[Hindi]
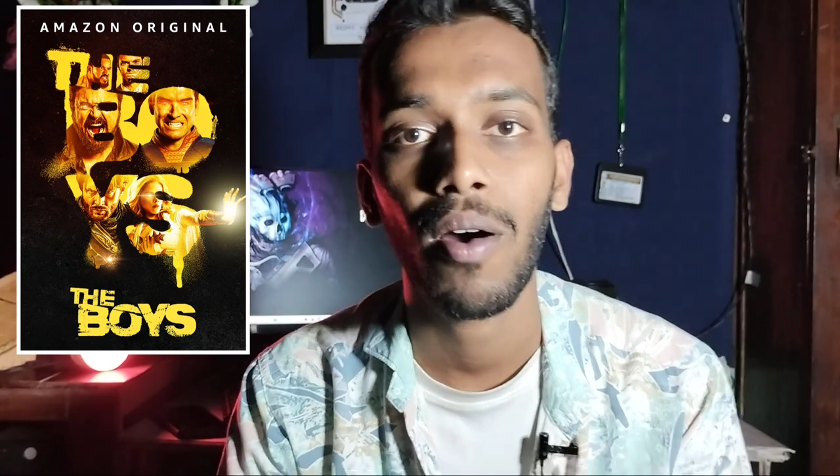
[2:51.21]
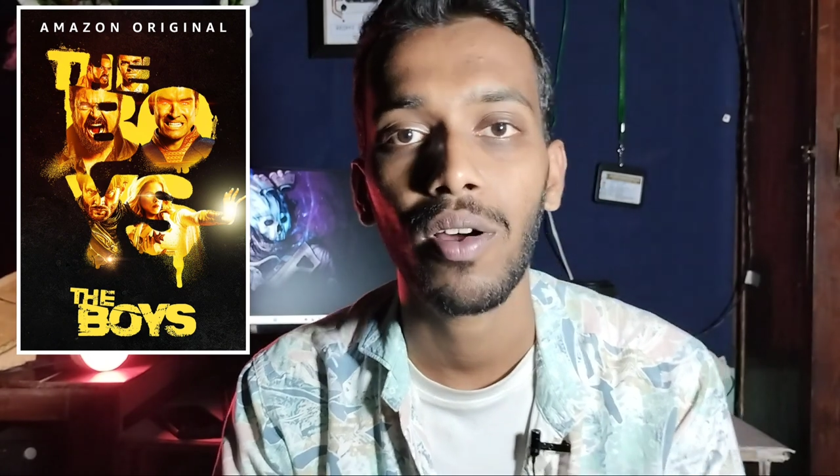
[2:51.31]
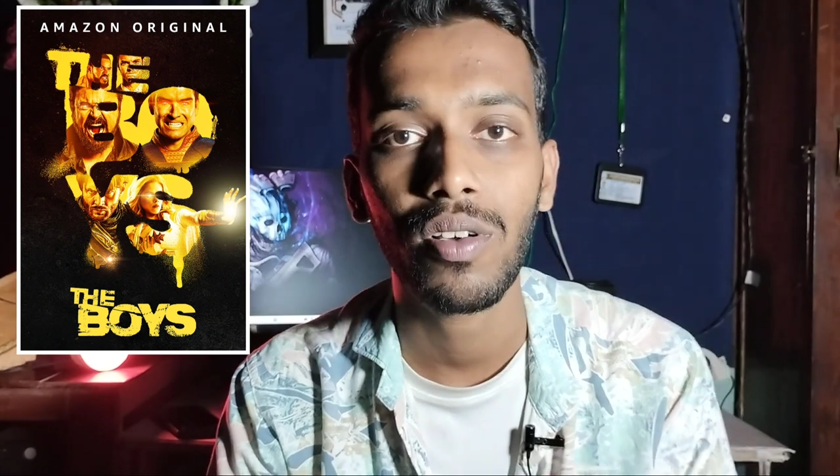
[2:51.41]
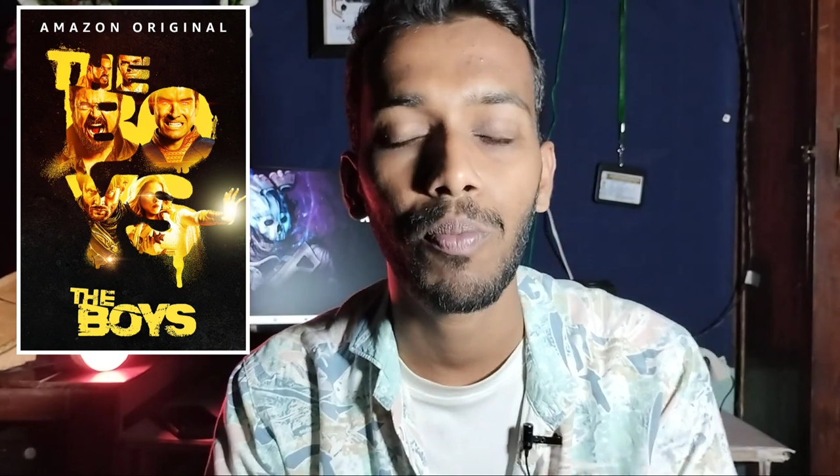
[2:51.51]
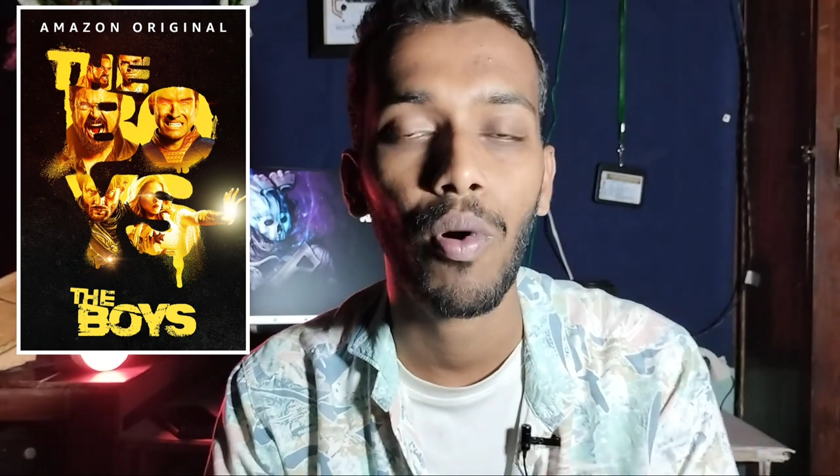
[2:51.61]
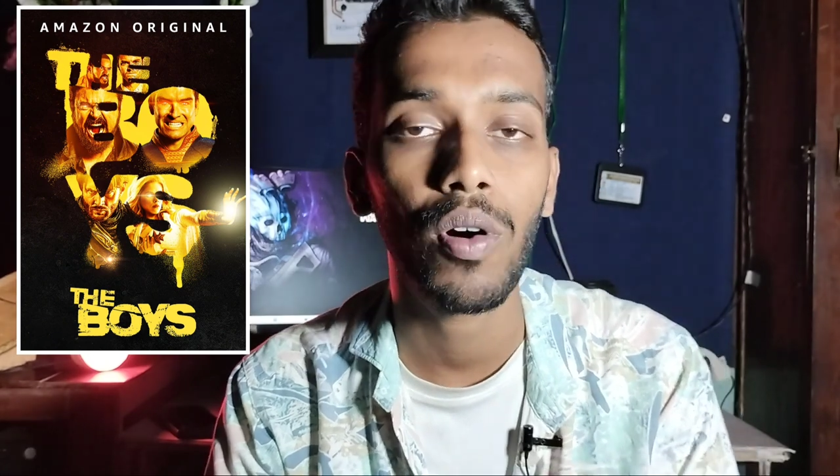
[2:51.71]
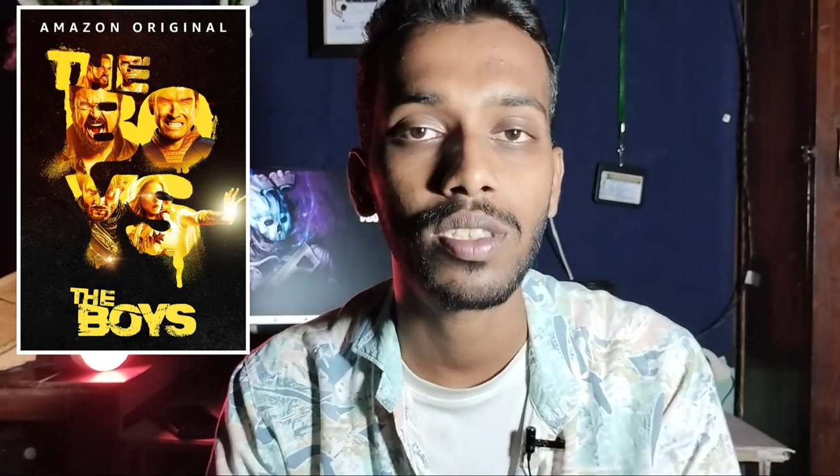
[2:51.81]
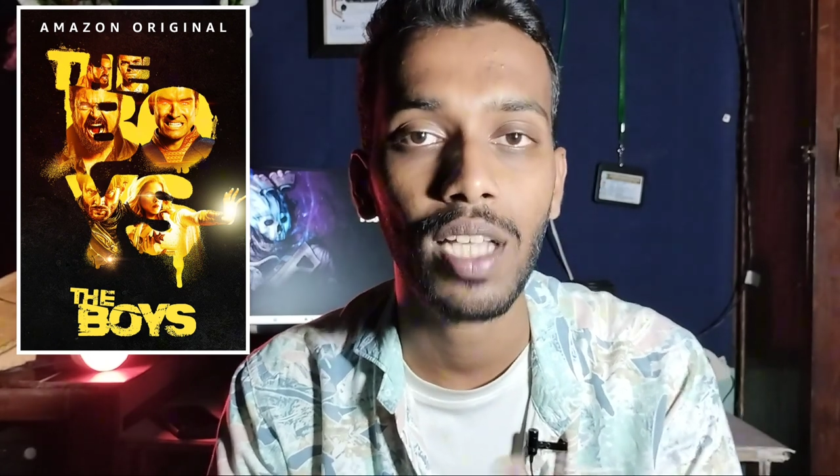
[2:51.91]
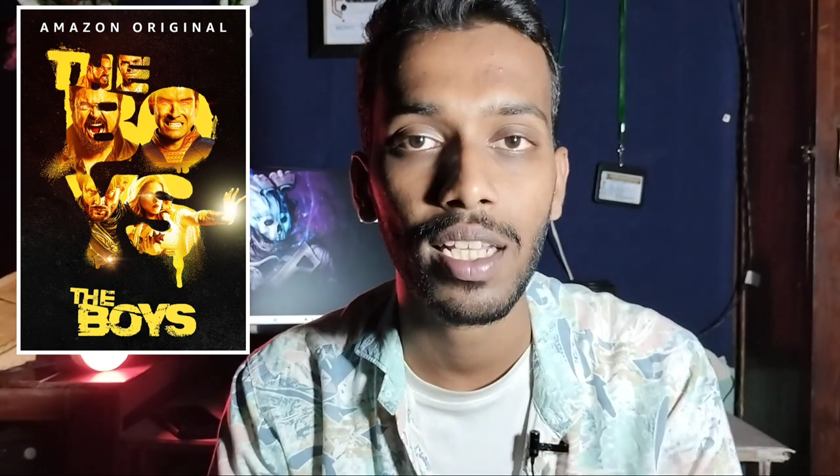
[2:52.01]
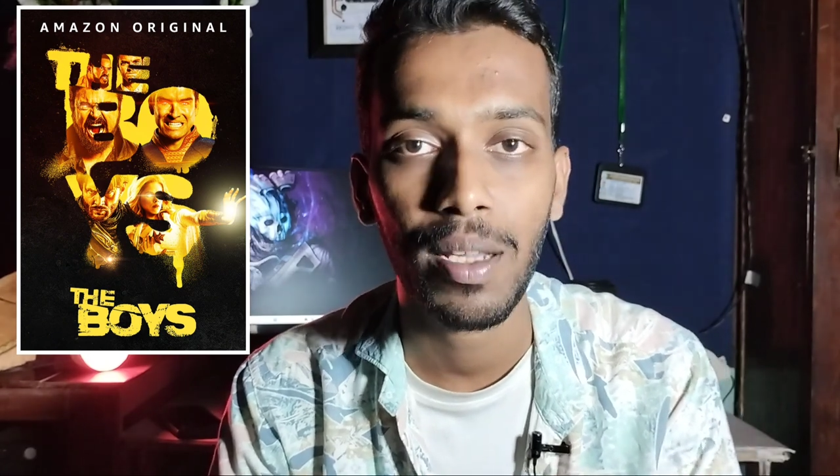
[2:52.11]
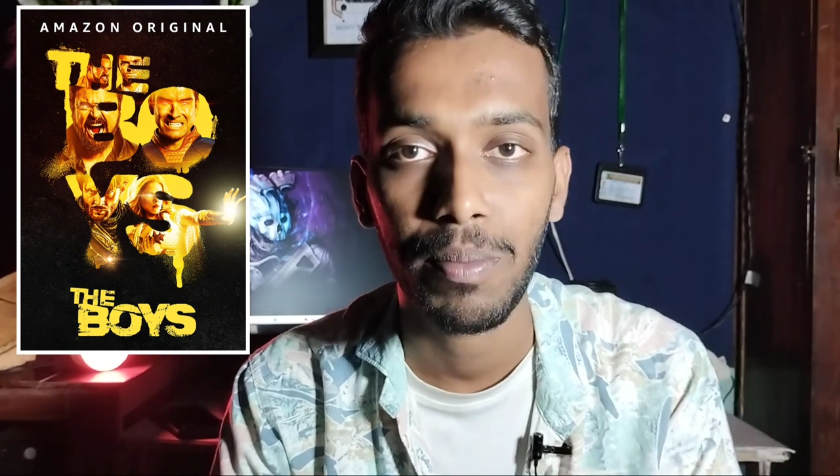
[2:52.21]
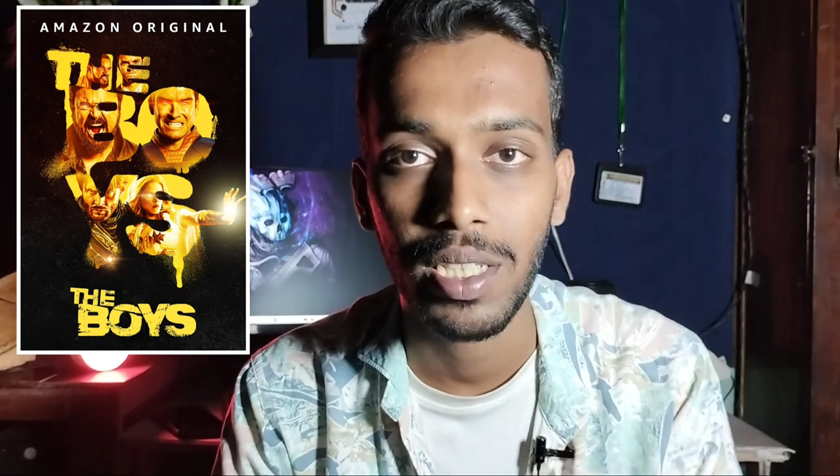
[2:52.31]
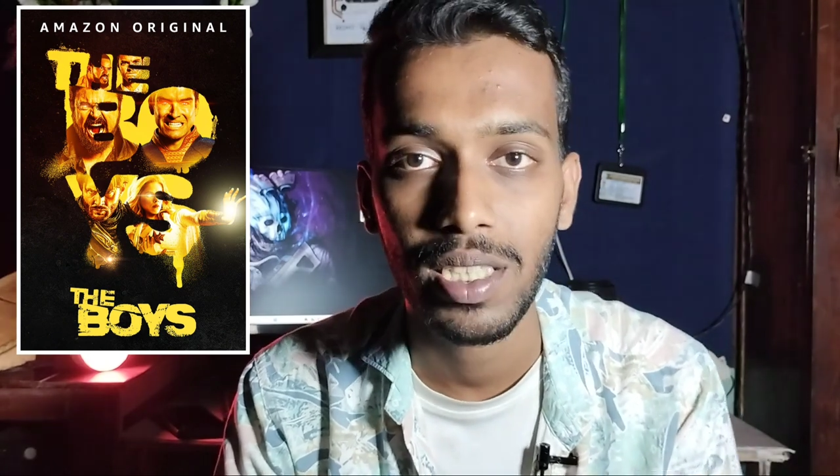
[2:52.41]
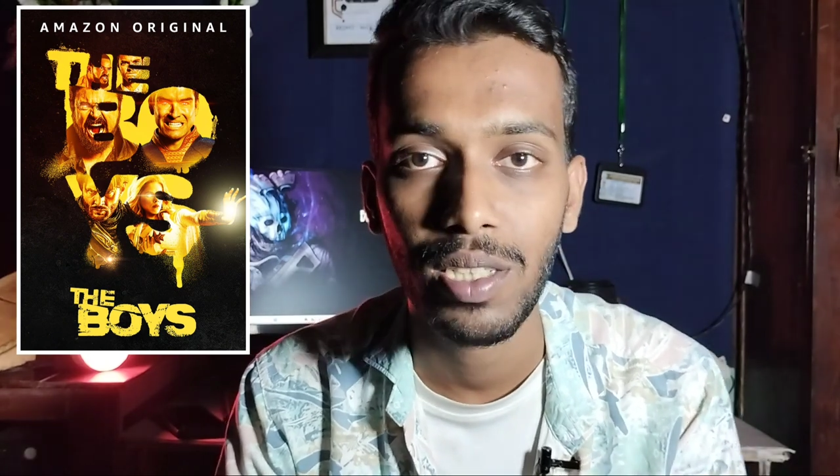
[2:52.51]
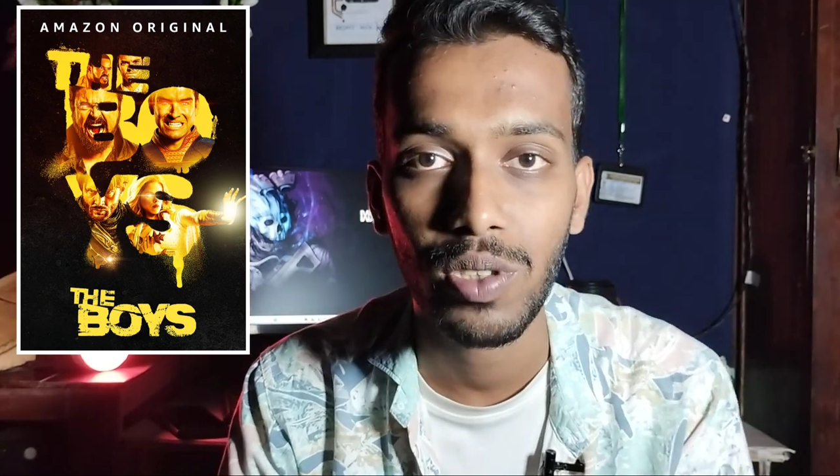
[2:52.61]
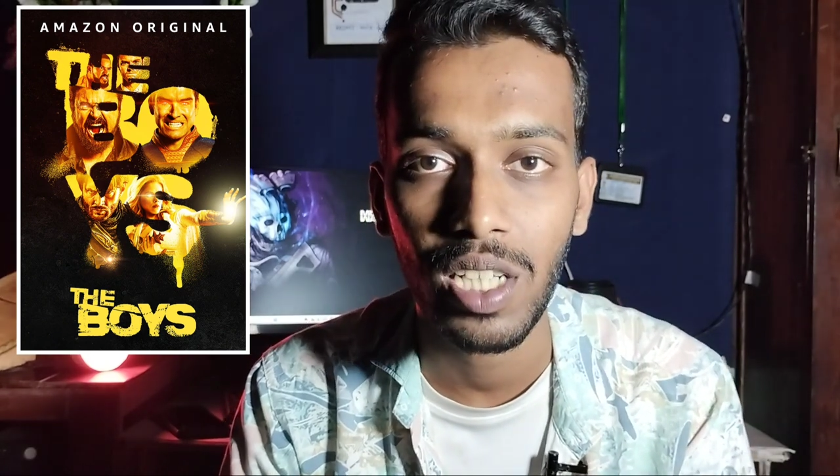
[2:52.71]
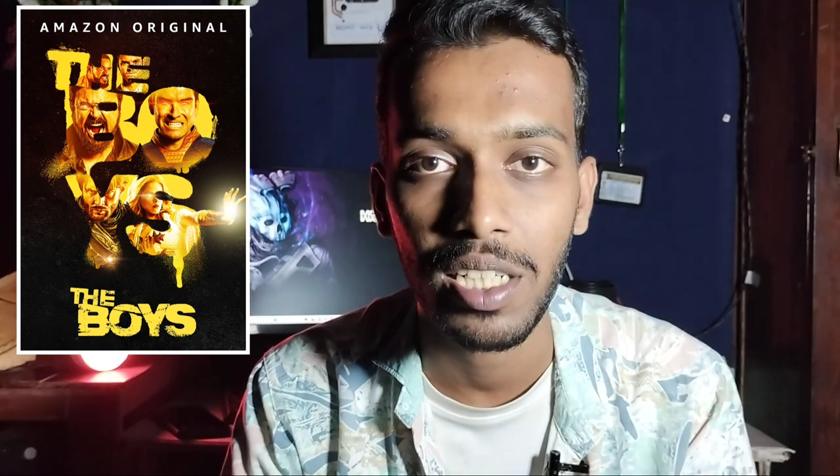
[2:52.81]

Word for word: पावर को बहुत ज़्यादा मिसयूज़